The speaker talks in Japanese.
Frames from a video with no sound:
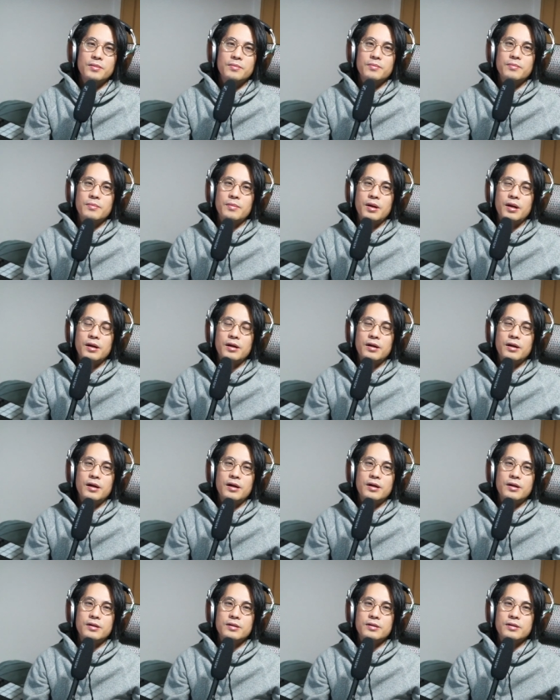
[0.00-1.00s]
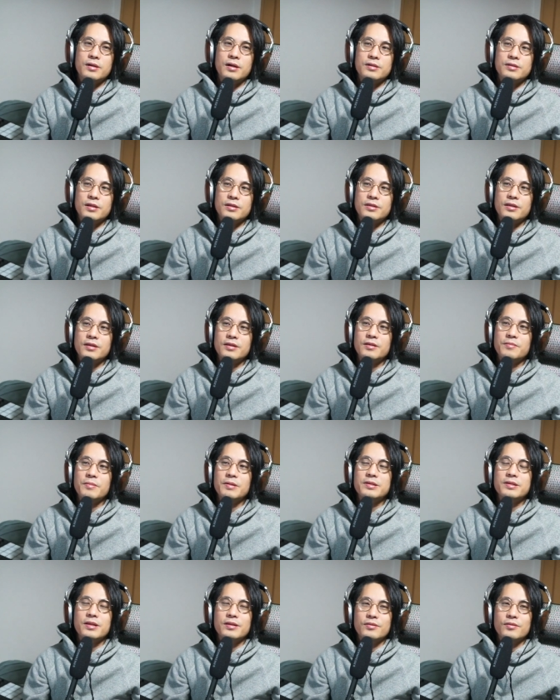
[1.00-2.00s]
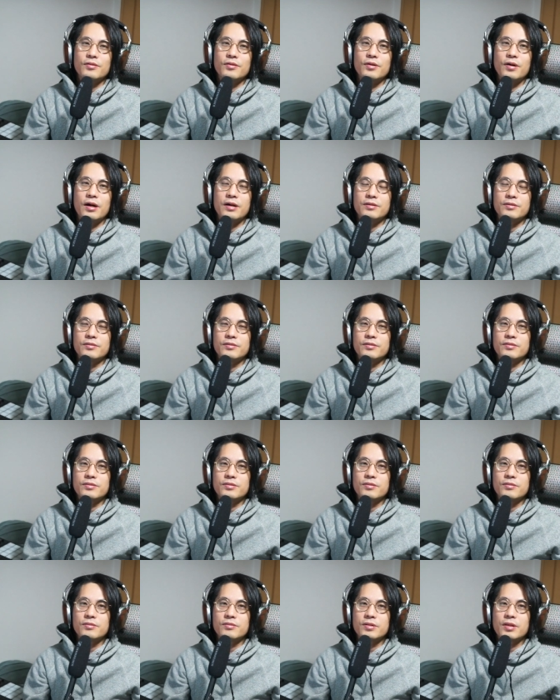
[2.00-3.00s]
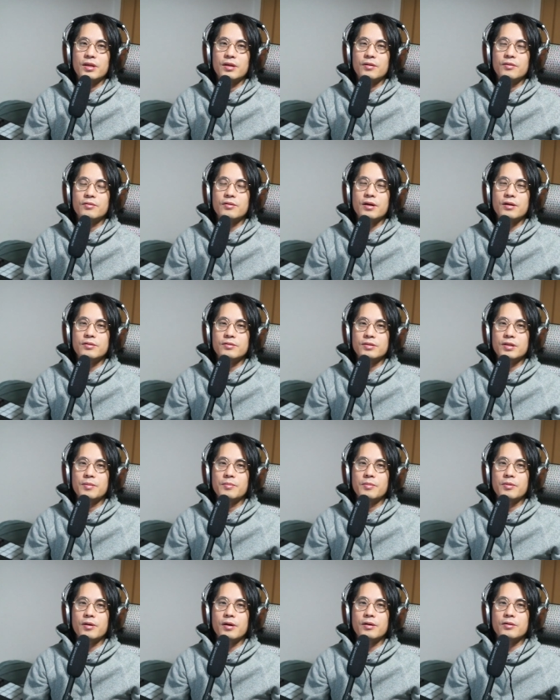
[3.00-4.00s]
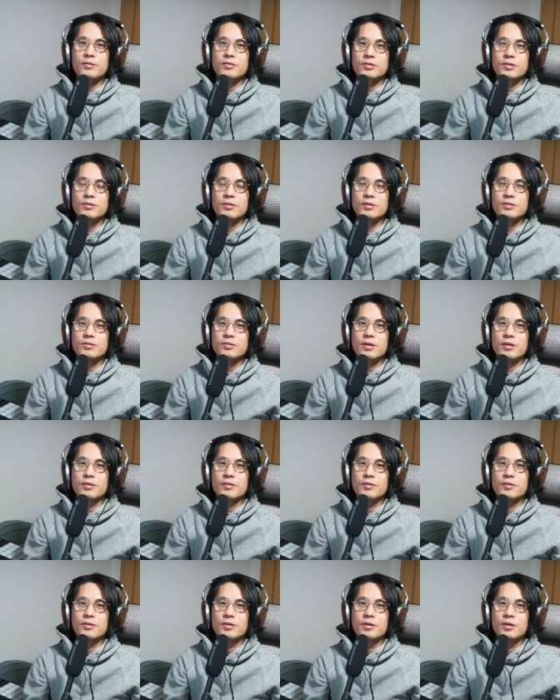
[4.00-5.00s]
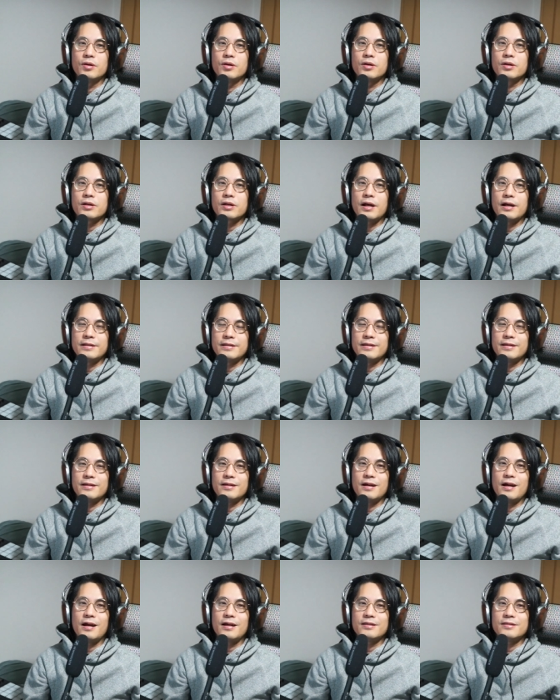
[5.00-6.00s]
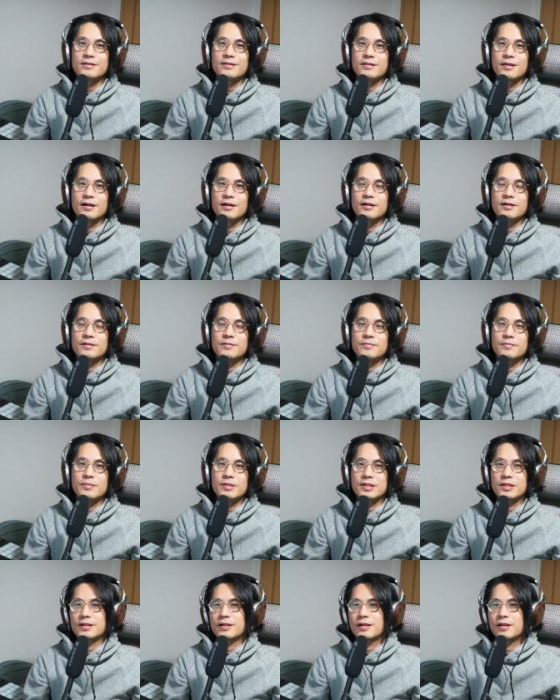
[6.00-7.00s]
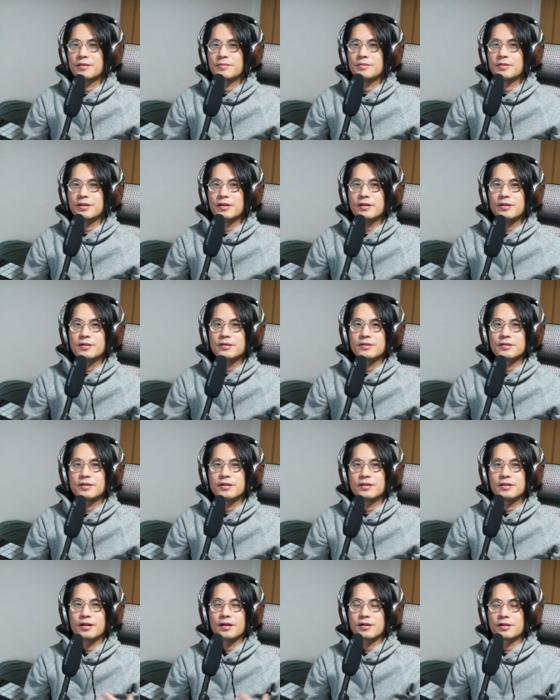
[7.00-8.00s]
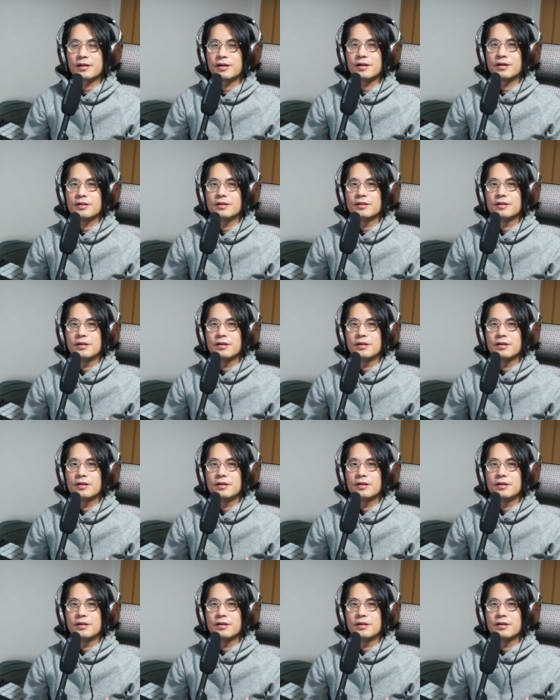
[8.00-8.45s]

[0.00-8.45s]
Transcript: まあ、語っていきますけど、あの、その音楽の専門学校それぞれの科に入った、まあ、菅波ね、ギター科、